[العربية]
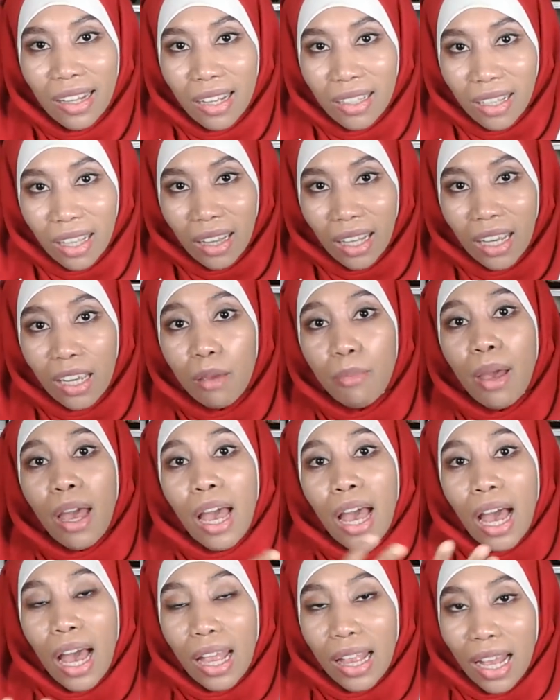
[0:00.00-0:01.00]
على تضخيم
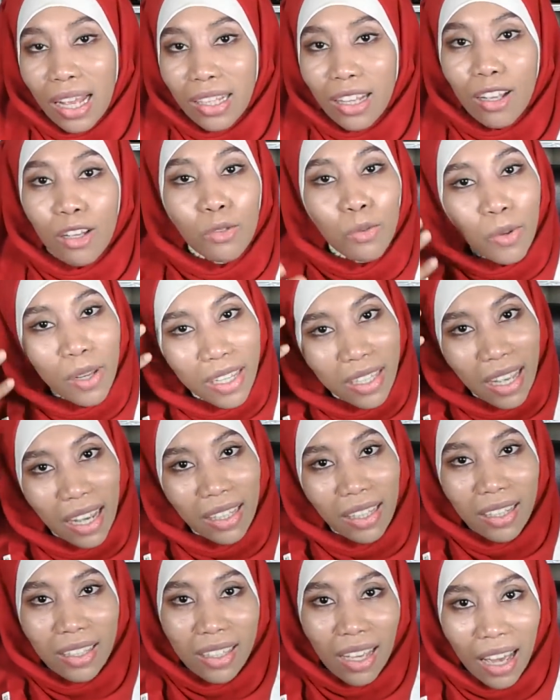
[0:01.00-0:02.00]
العضلات
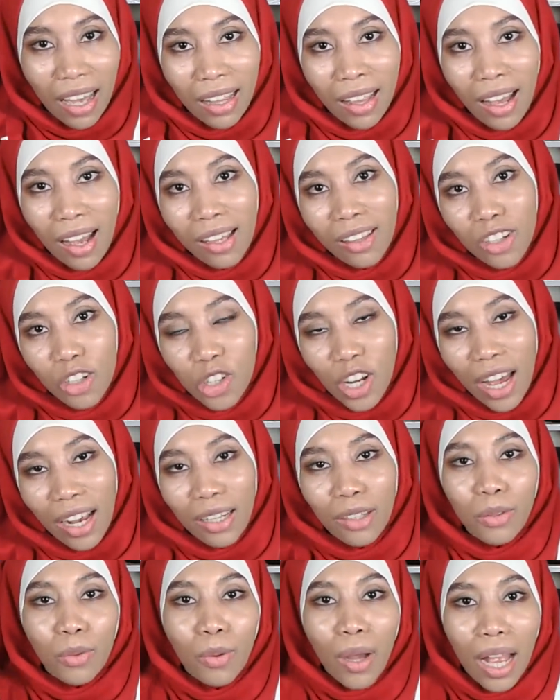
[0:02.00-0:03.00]
وكيساعد حتى على ان
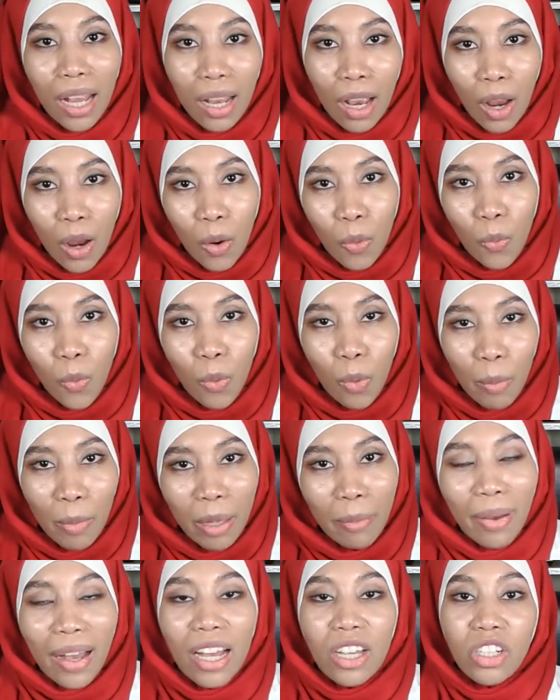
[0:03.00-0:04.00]
الشعر يطول وما
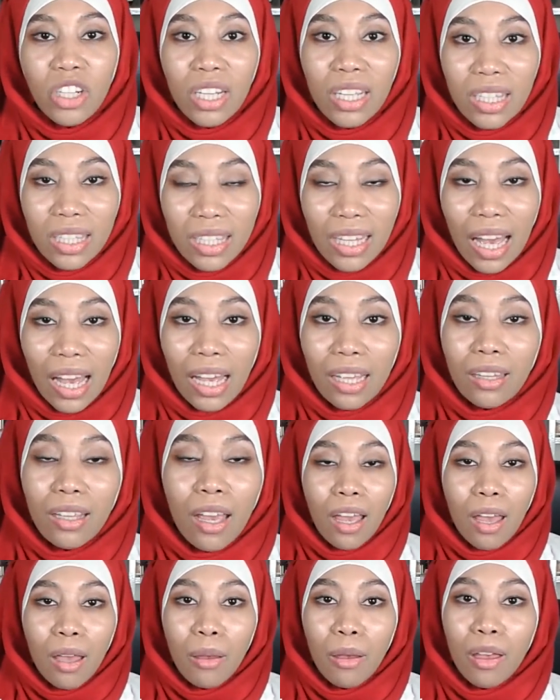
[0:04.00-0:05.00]
يبقاش يتساقط
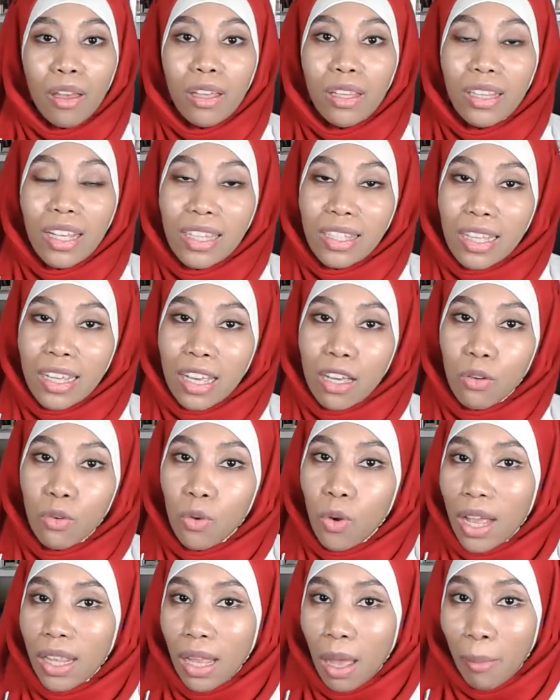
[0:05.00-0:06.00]
أه، الناس اللي
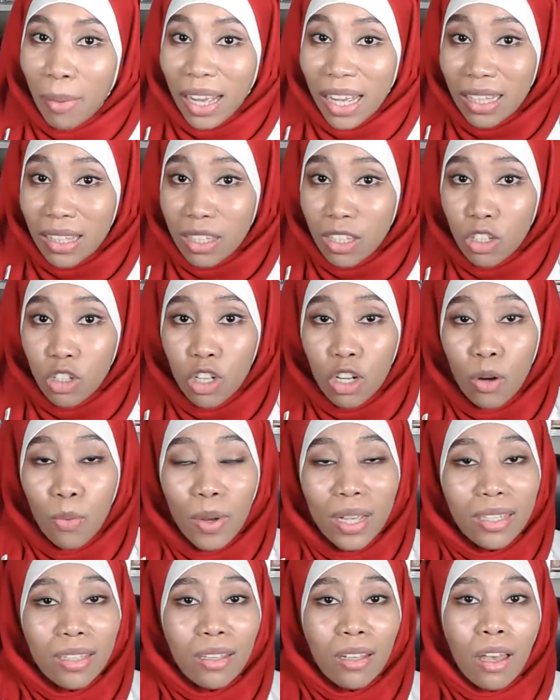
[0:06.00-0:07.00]
كيقولوا انها ما كتزيدش
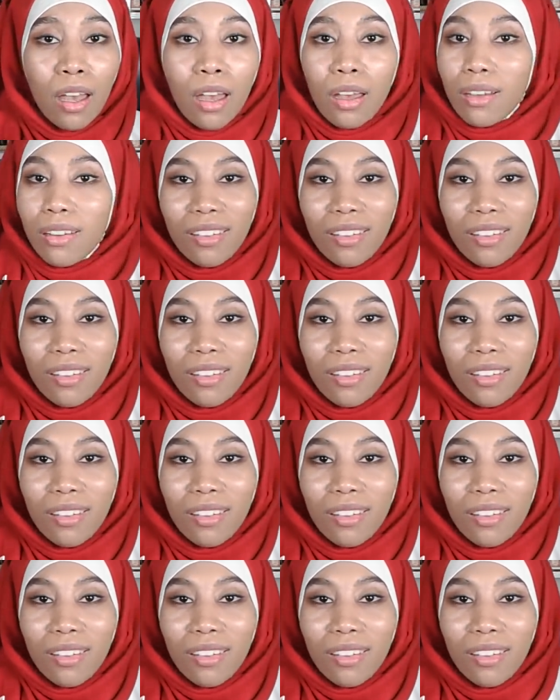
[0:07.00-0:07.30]
الوزن